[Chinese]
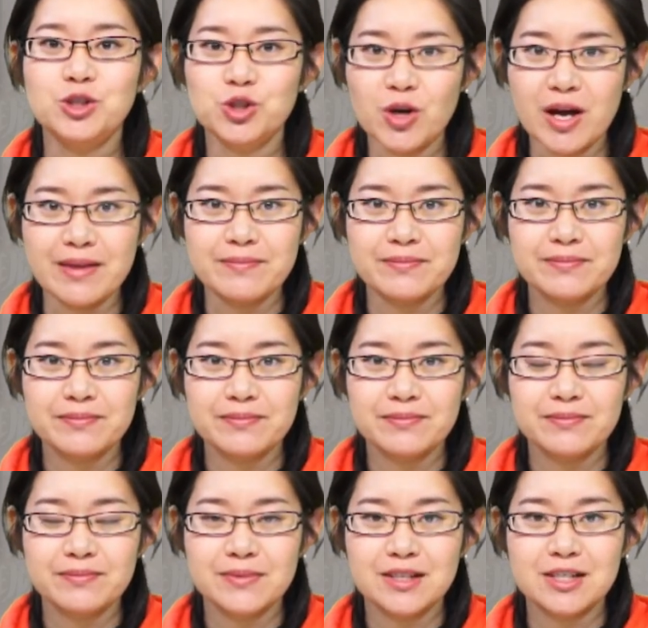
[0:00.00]
转，
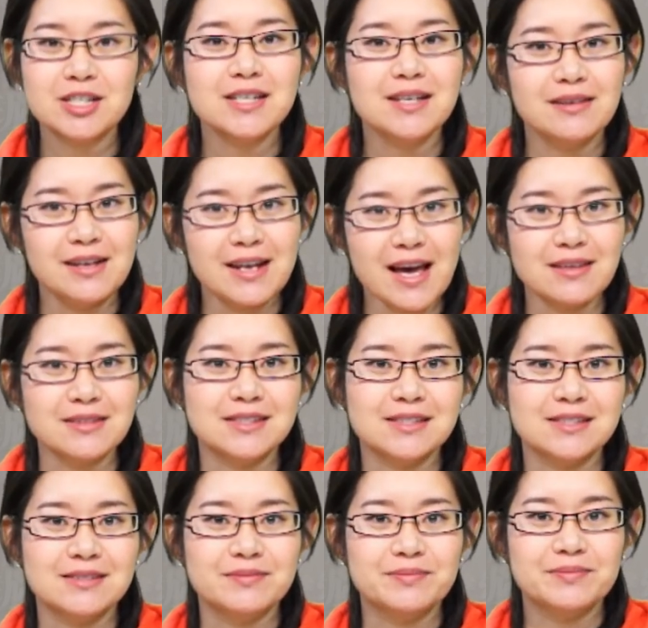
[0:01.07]
是一个量
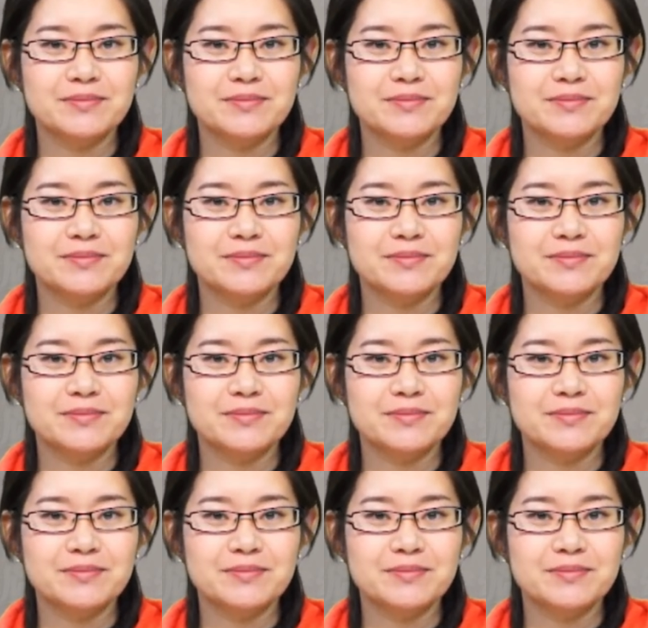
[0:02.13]
词。